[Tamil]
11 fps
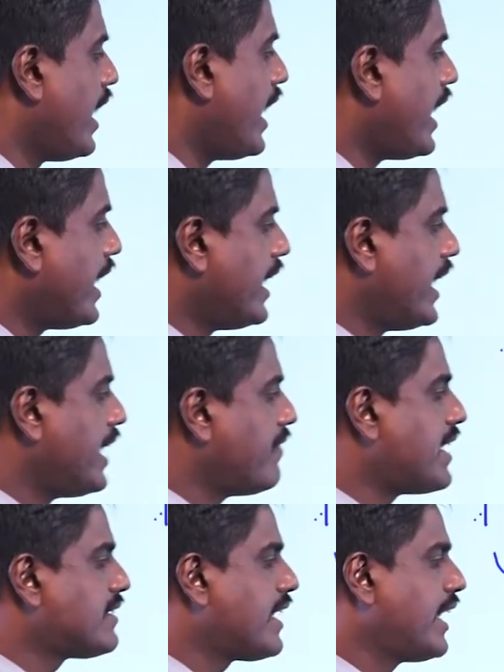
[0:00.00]
என ஏறு
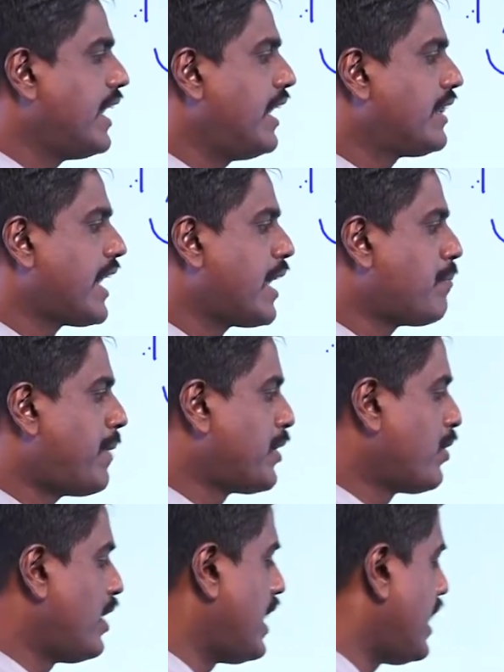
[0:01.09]
வரிசையில்
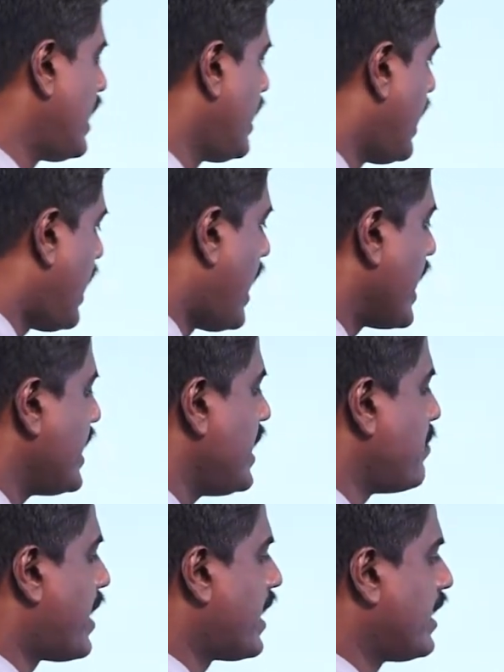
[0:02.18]
தரப்பட்டுள்ள
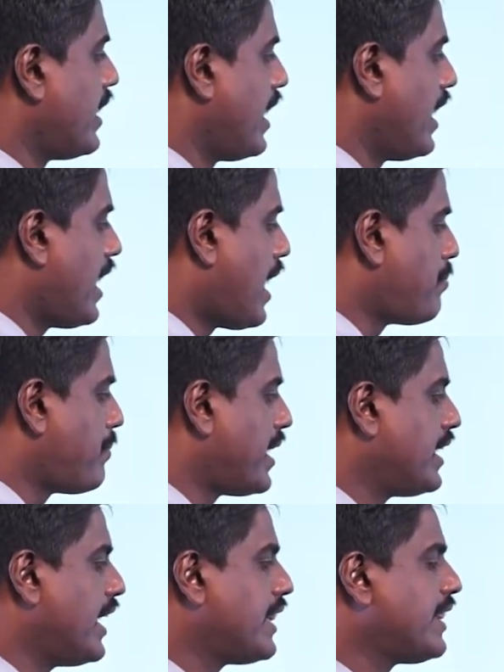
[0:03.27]
ஐந்தின் மடங்குகளில்
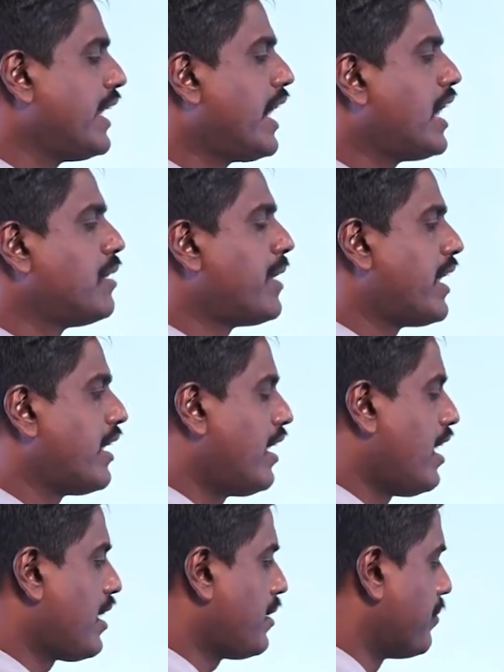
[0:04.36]
ஐம்பது எத்தனையாவது
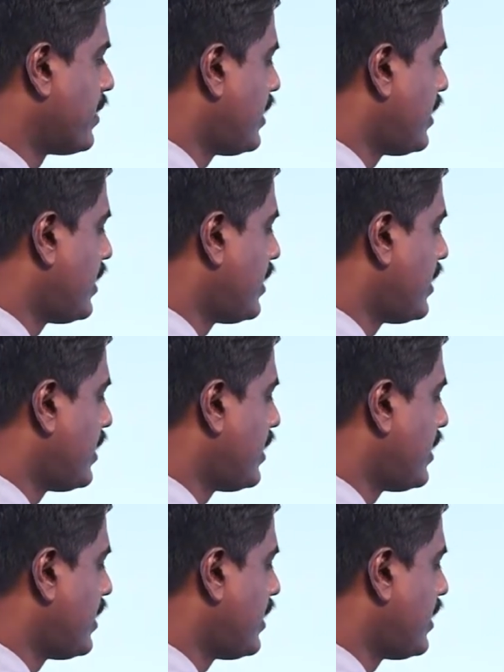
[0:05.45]
மடங்காகும்